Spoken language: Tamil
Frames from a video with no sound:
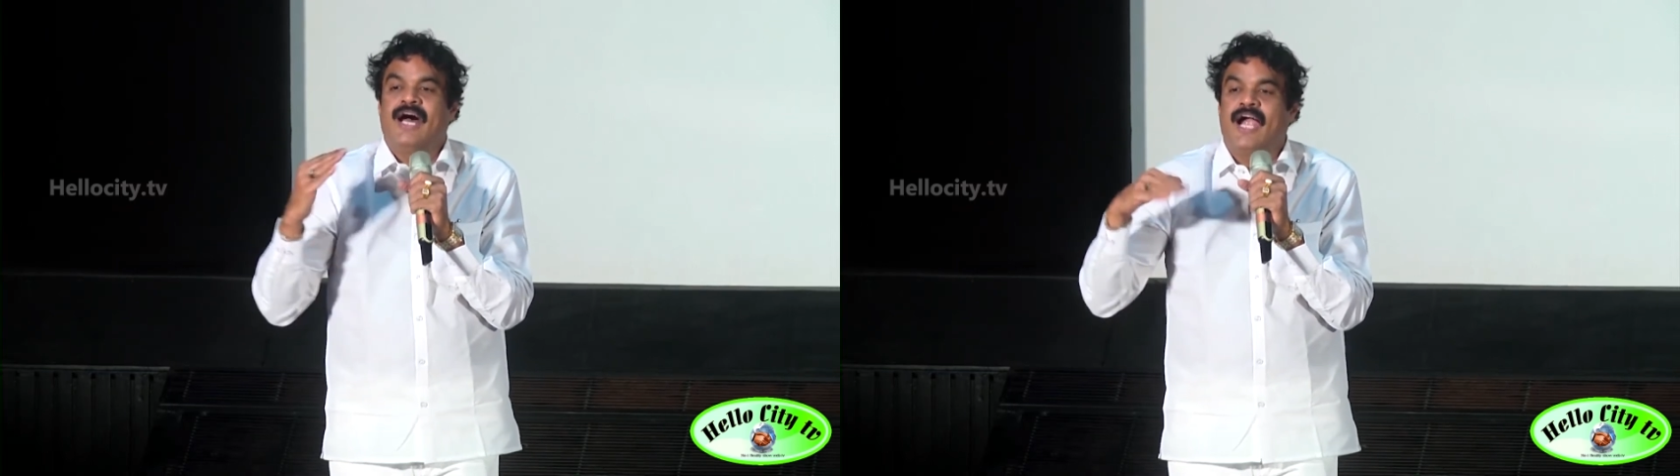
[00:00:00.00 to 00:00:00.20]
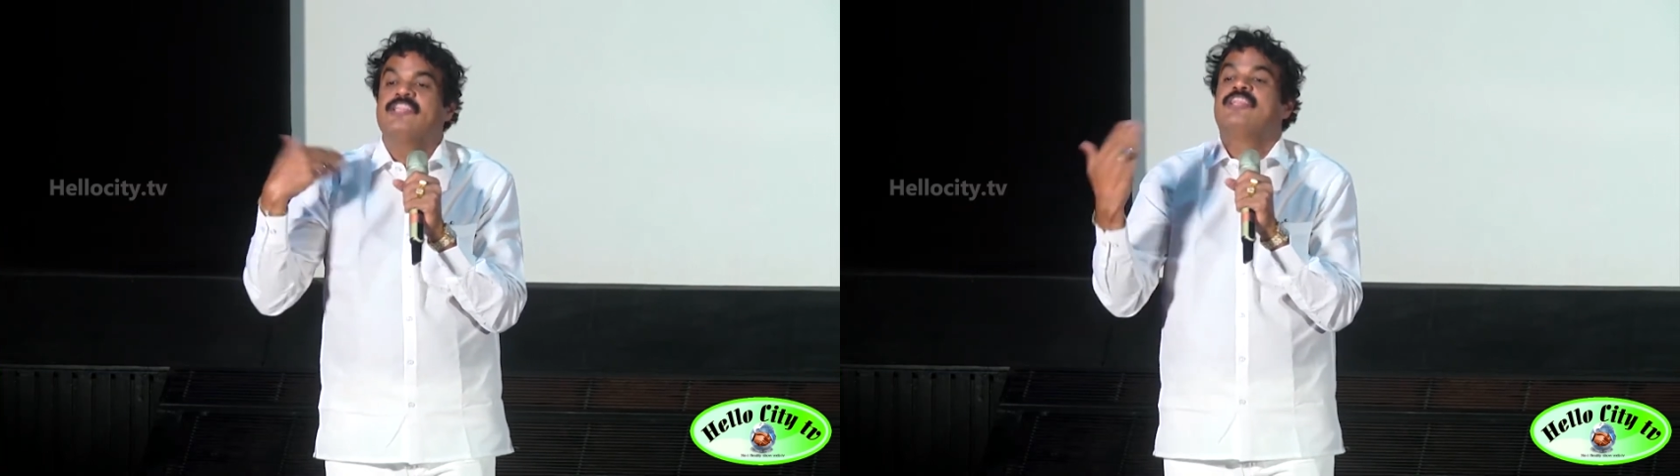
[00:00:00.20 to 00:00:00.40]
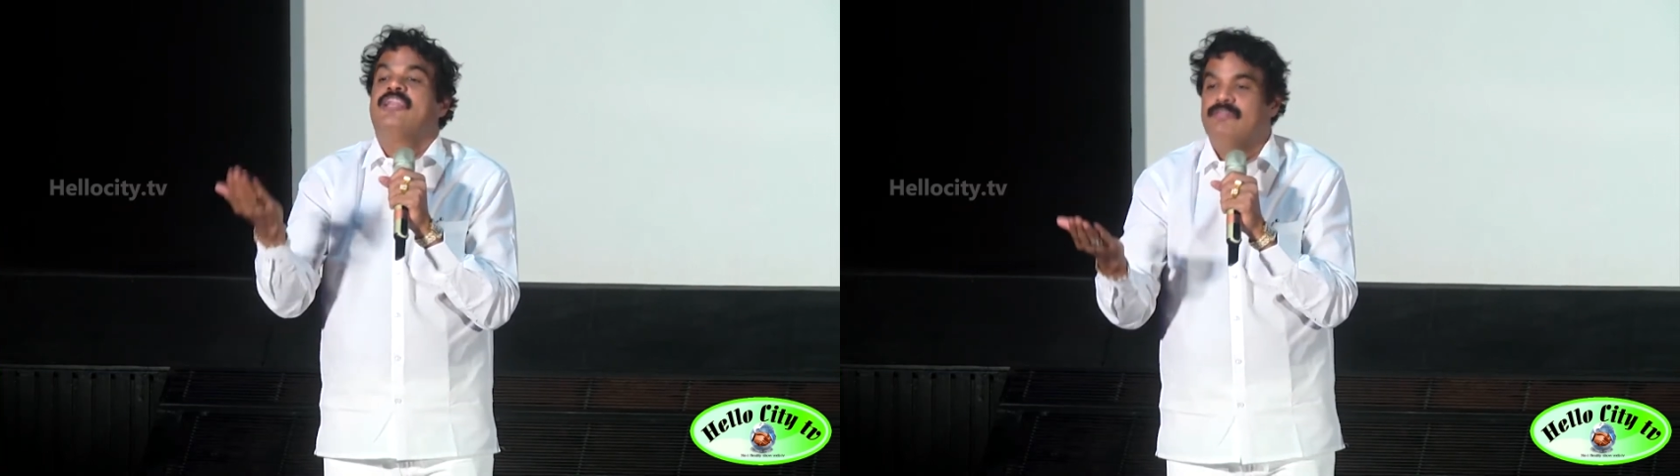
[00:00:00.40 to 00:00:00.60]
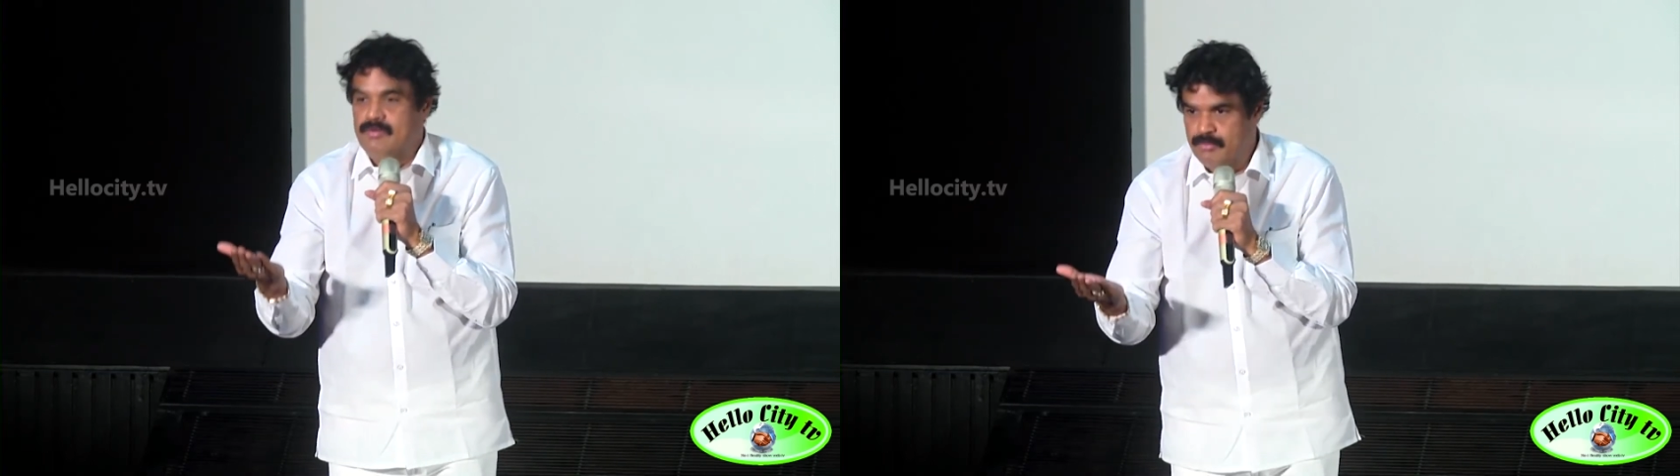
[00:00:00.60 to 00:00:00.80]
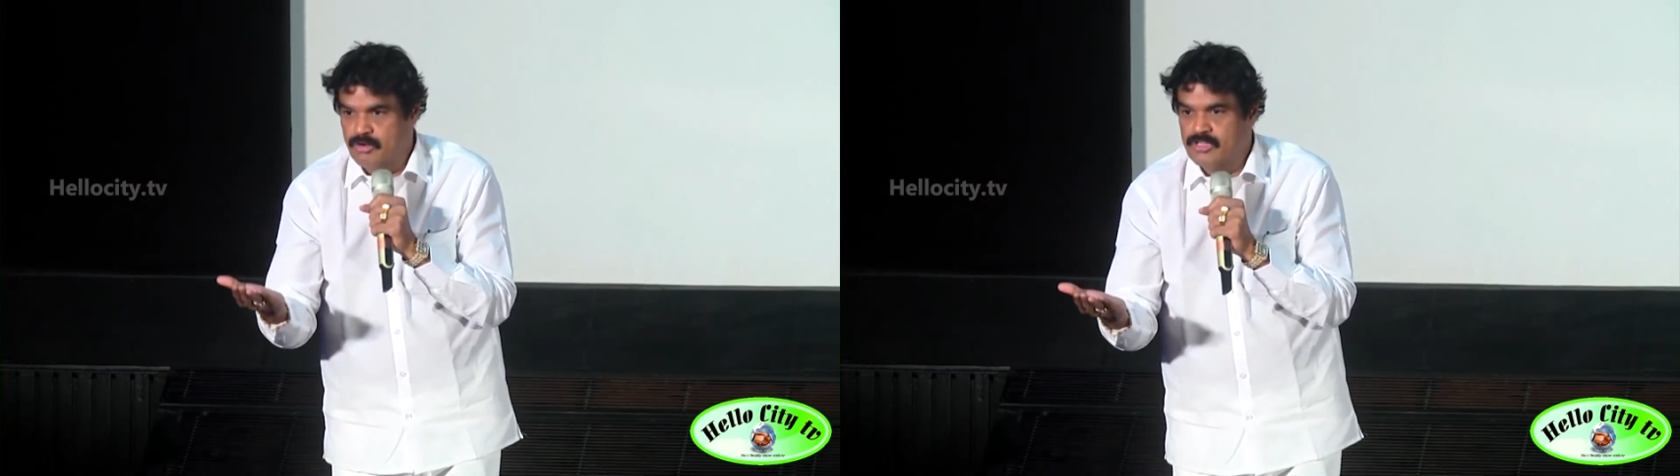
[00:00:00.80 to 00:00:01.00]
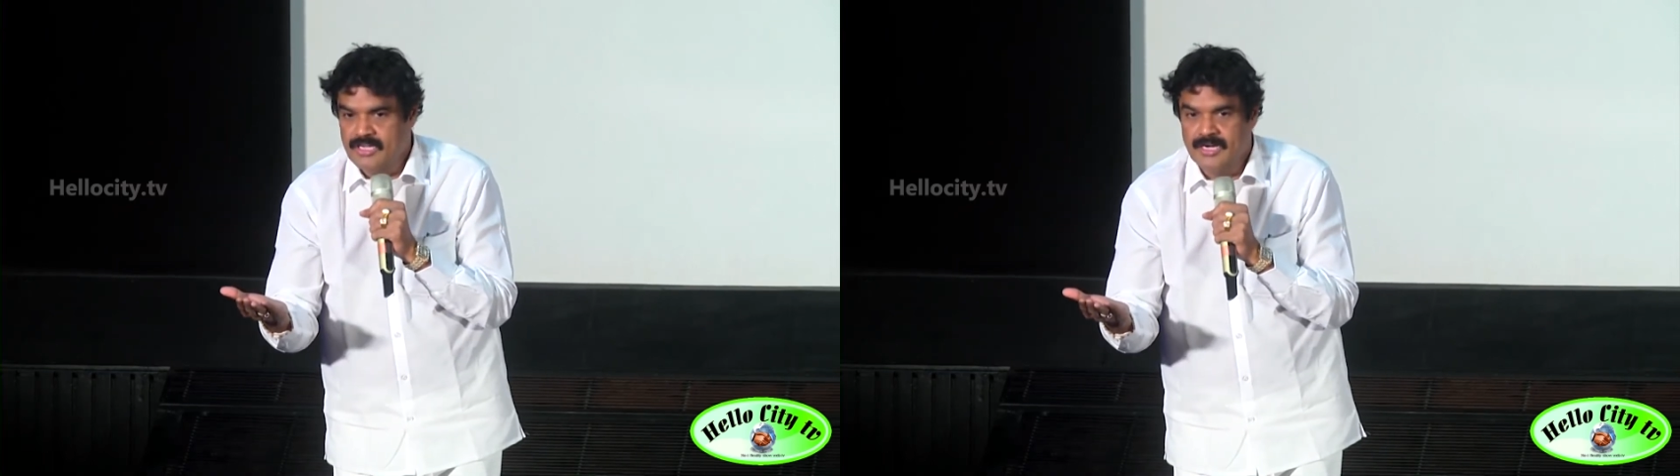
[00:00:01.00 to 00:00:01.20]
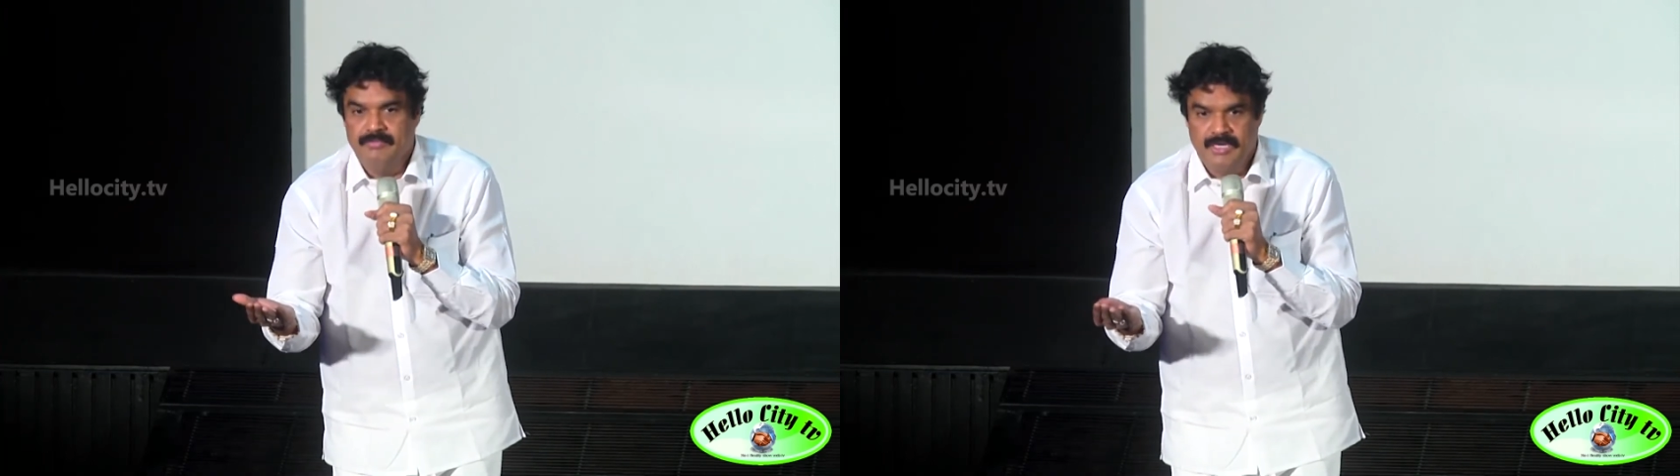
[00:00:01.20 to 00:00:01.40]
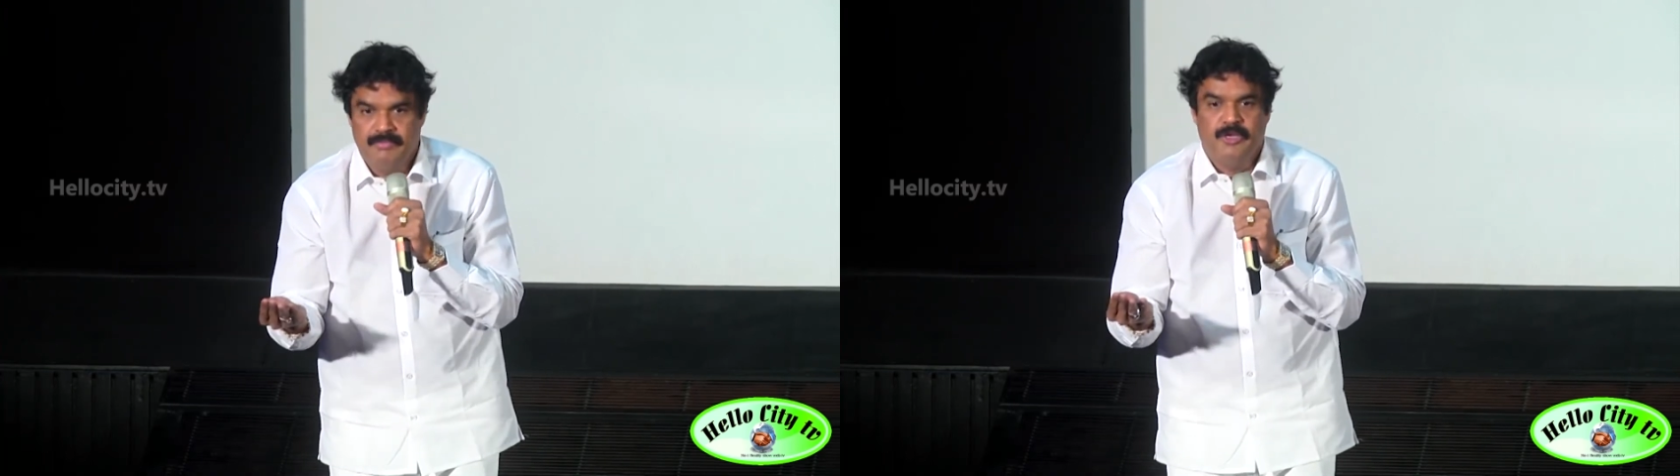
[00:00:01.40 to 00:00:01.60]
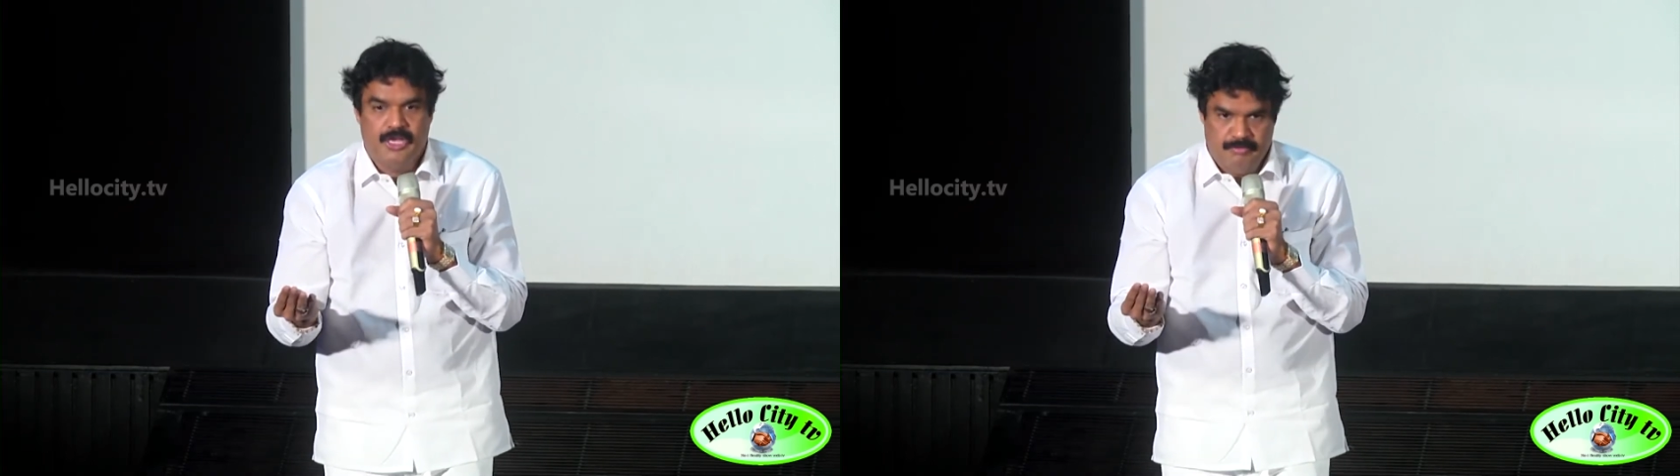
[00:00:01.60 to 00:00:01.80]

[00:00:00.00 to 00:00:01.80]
அடுத்த லெவல் போகிறதுக்கான மிகப்பெரிய